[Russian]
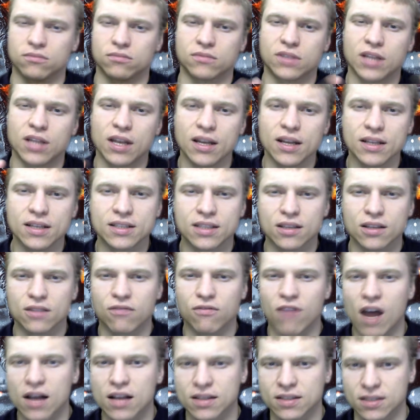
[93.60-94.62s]

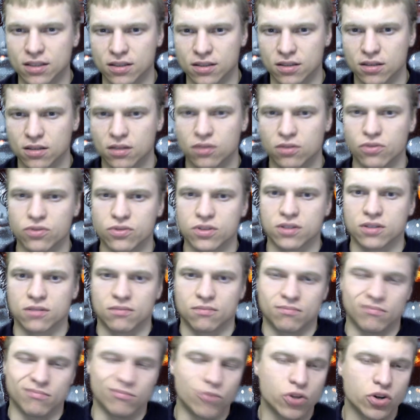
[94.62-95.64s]
30-20, то есть,
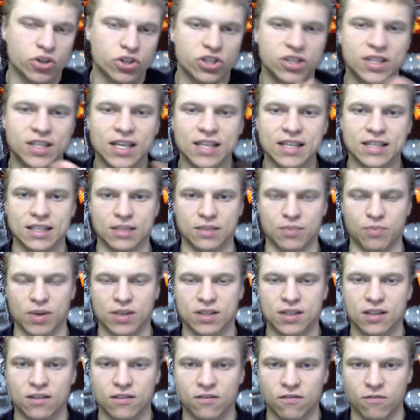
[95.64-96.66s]
может,
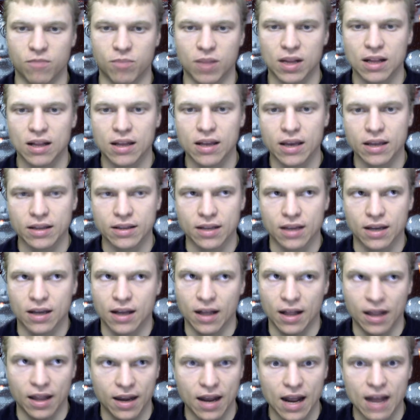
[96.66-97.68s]
10% в батле
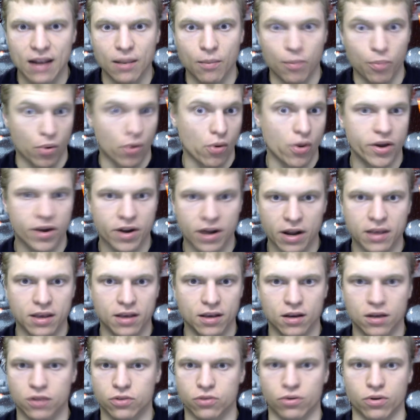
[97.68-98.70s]
это реально про
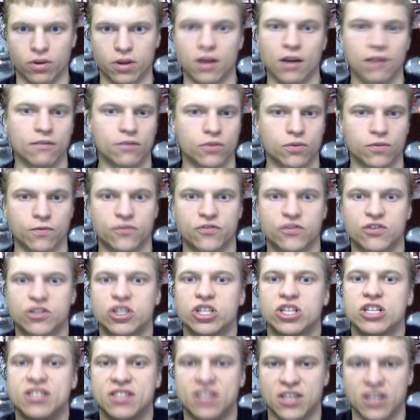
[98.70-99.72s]
игроки, которых я ну, в
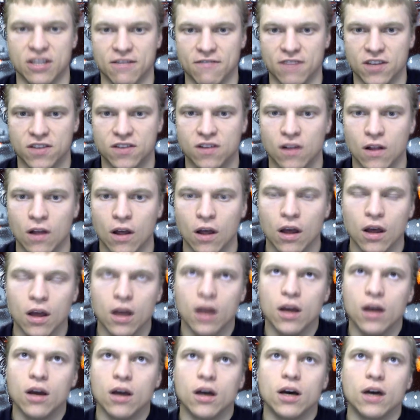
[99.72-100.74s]
жизни не видел,
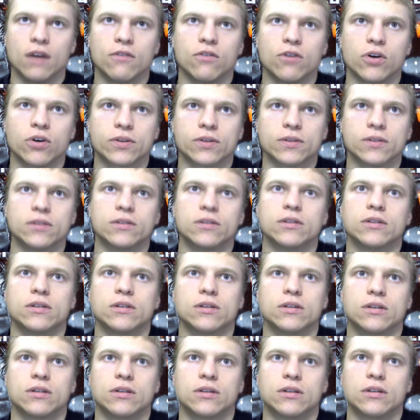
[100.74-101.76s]
вот, э,
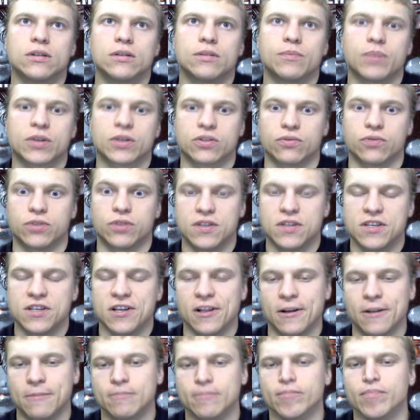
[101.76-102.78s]
по сути
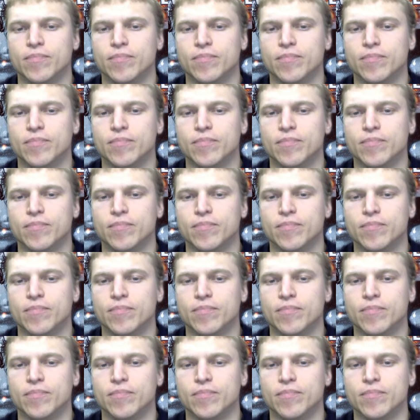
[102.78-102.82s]
дела.